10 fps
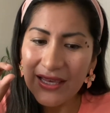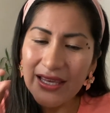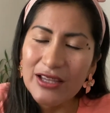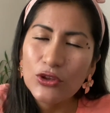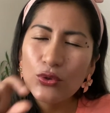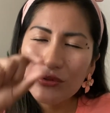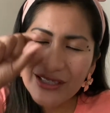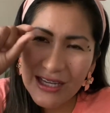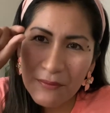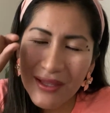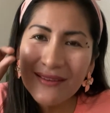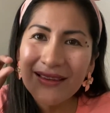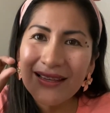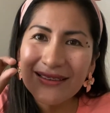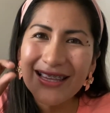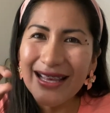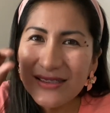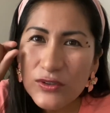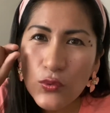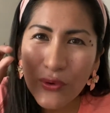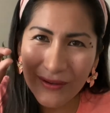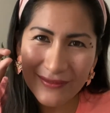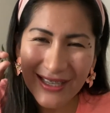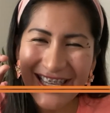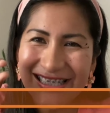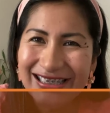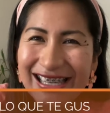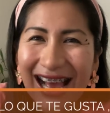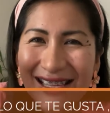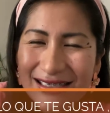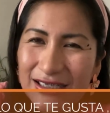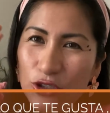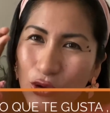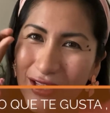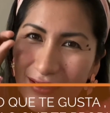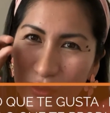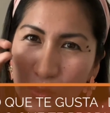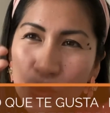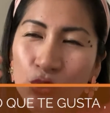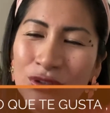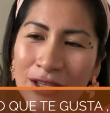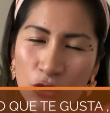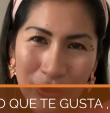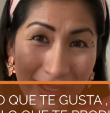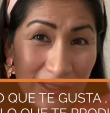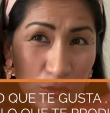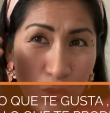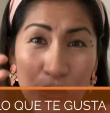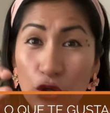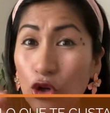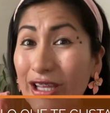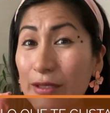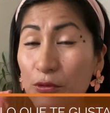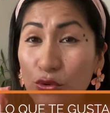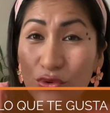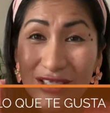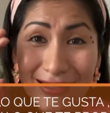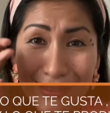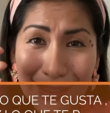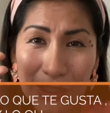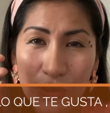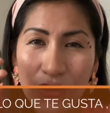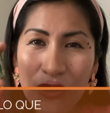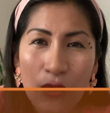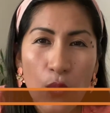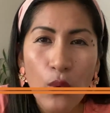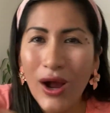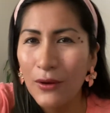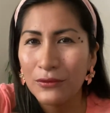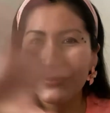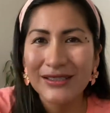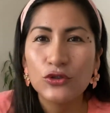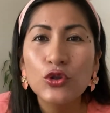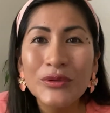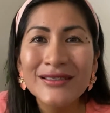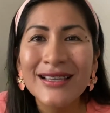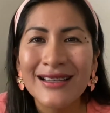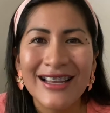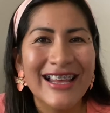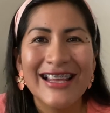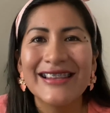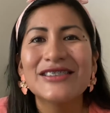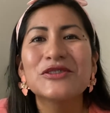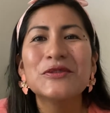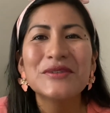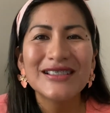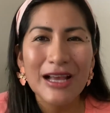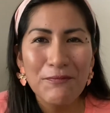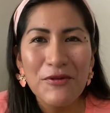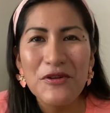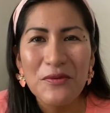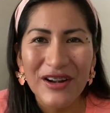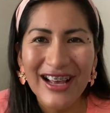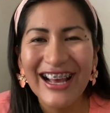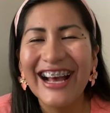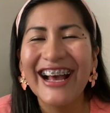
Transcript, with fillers: Y tú realmente te das cuenta que si haces lo que te gusta y lo que eres bueno y lo que te produce dinero, wow, descubres, el, descubres la pólvora.